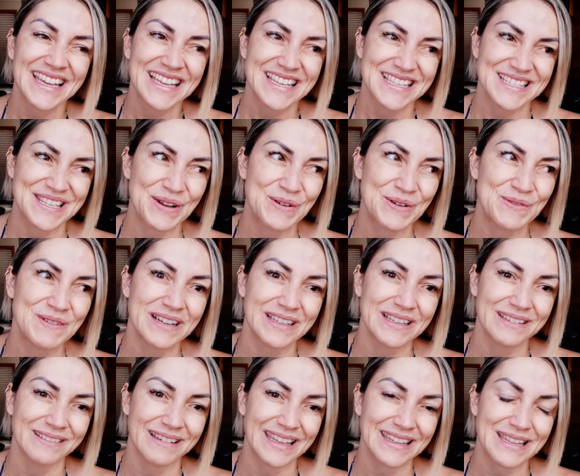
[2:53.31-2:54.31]
ser um
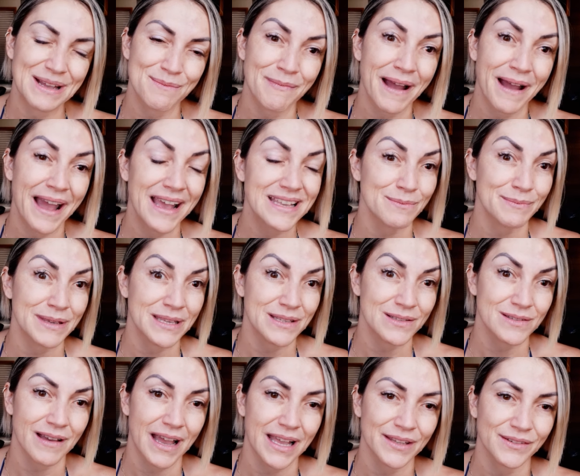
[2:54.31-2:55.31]
ano ainda mais
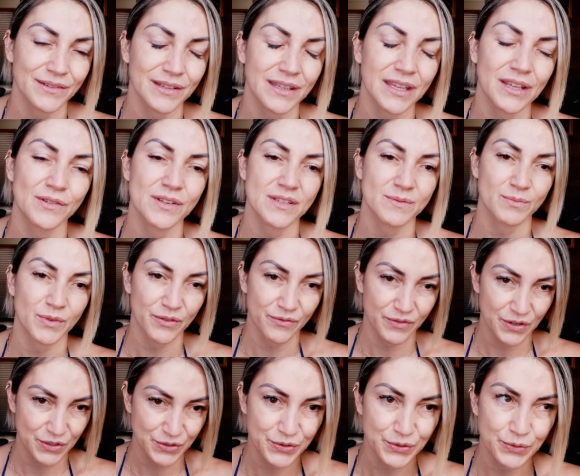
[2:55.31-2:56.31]
abençoado do que
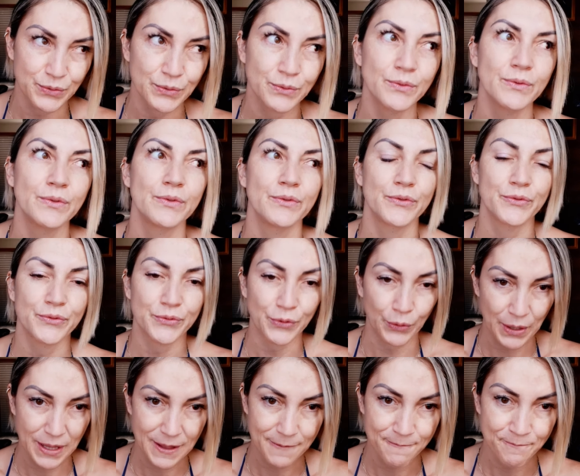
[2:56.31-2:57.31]
2021
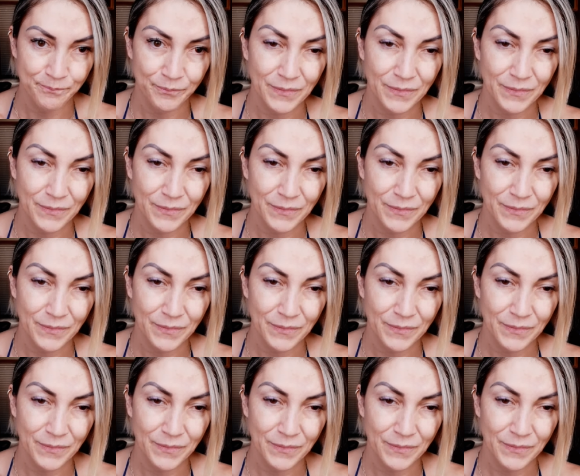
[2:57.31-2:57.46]
foi